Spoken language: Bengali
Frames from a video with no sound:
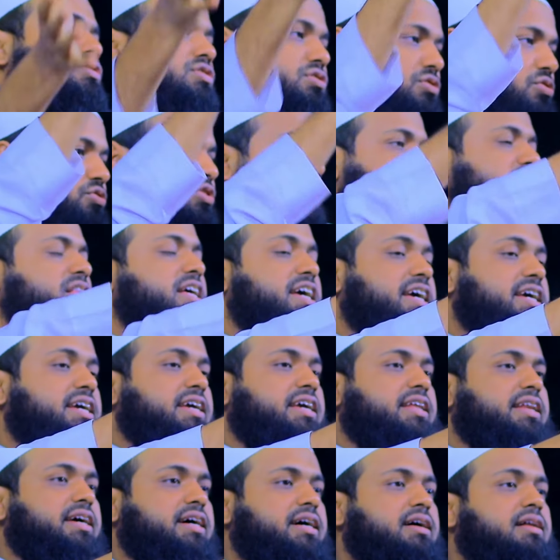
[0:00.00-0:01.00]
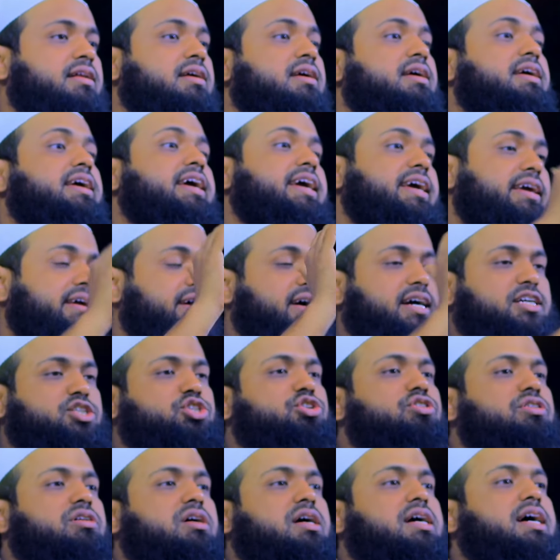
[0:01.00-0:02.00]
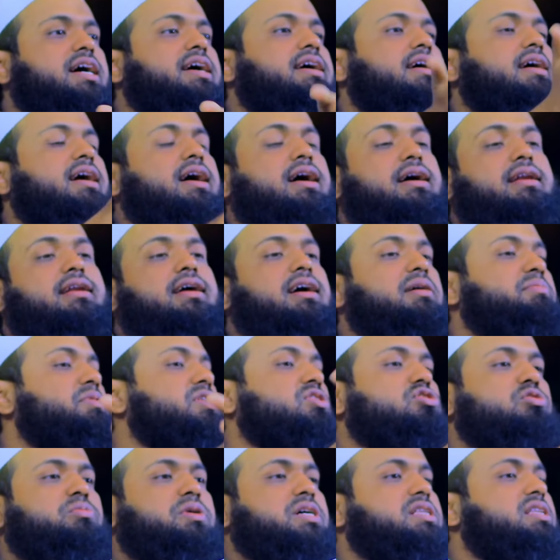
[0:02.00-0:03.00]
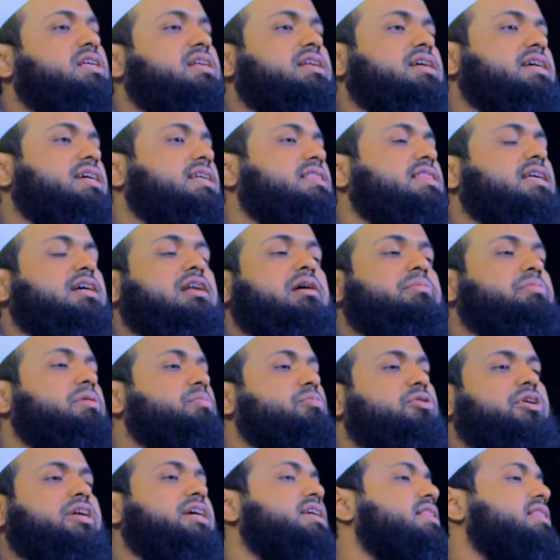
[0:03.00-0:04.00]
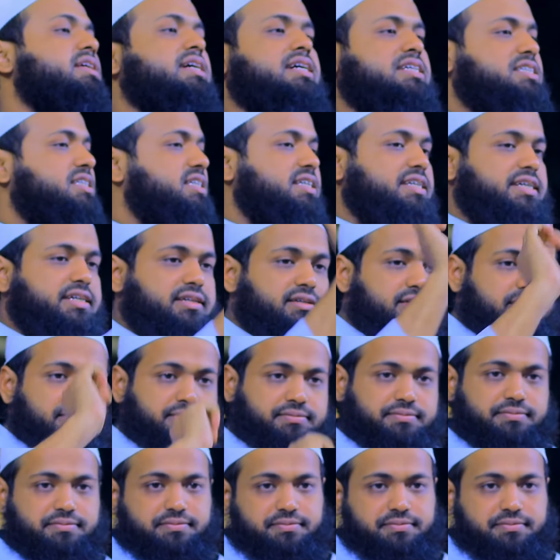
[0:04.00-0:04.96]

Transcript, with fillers: ফরজ করে দেয় কিনা এই আশঙ্কায় আর আমি তোমাদেরকে তারাবি পড়াইতে আসি নাই